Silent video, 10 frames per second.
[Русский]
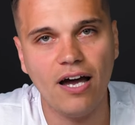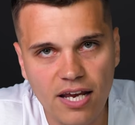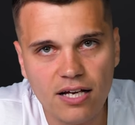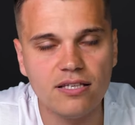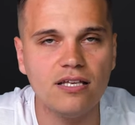
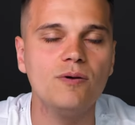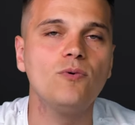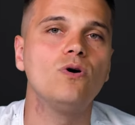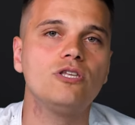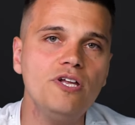корректно, я не
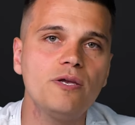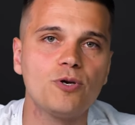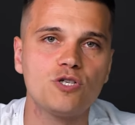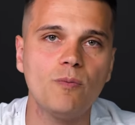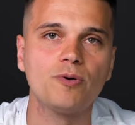могу ответить.
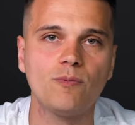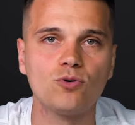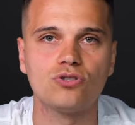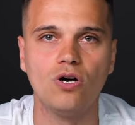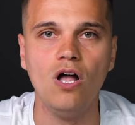Почему?
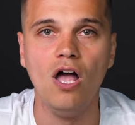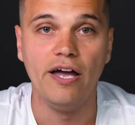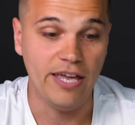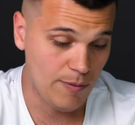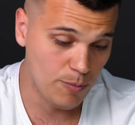Потому что я